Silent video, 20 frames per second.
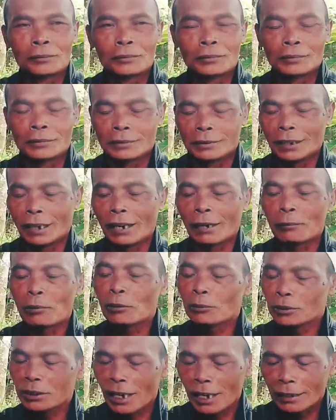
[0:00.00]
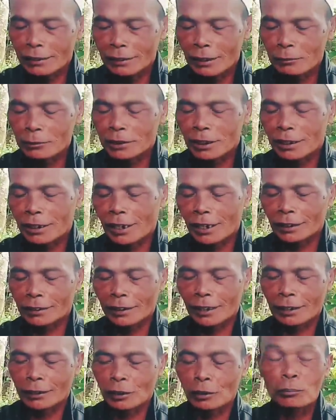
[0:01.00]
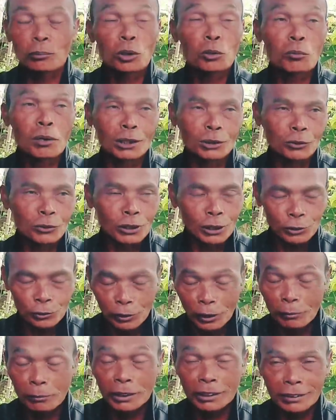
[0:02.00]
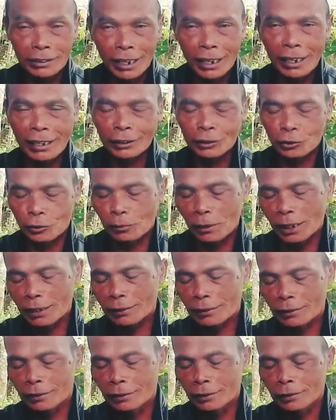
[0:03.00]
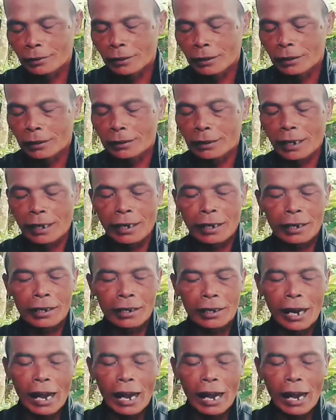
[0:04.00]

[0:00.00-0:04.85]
ya. Ya belum saatnya bisa dikatakan gitu belum waktunya juga bisa. Hmm. Cuman ya